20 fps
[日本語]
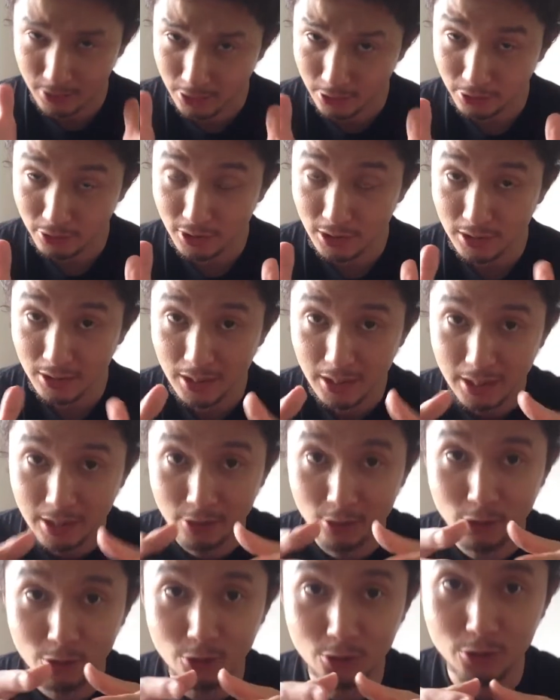きるだ
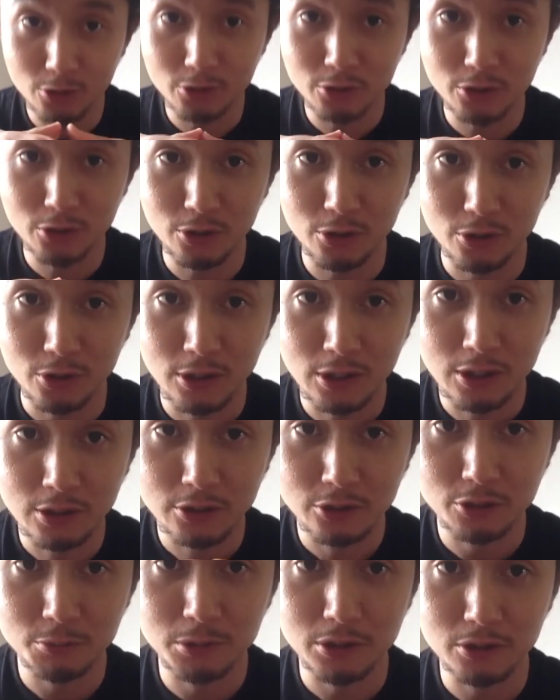け5本の
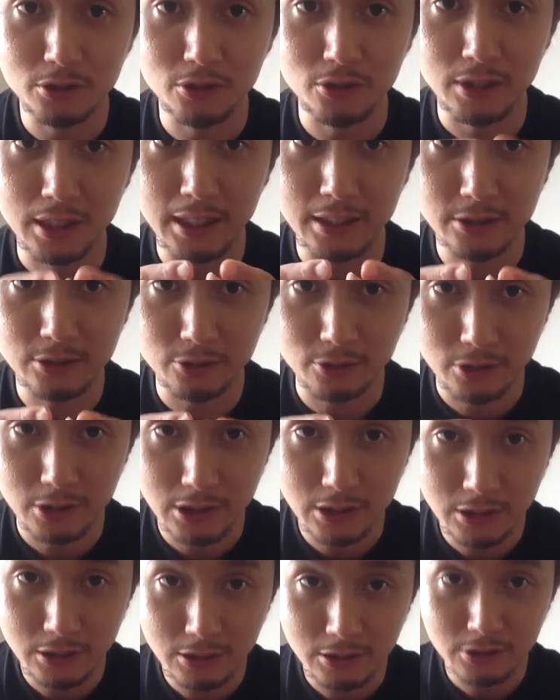指の圧を
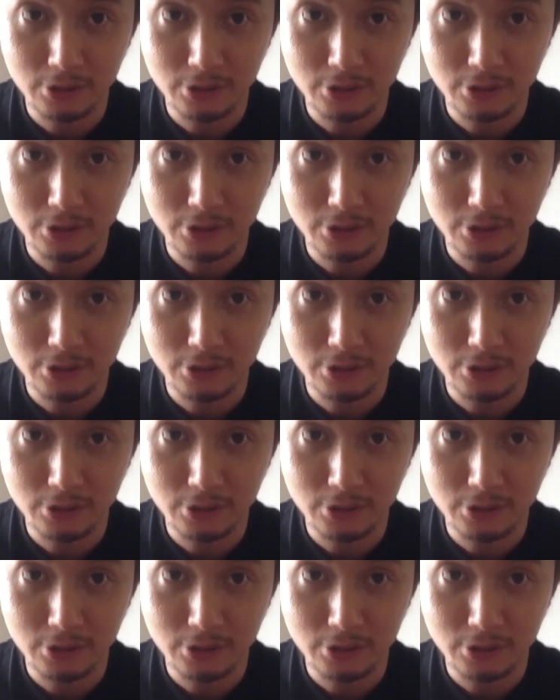均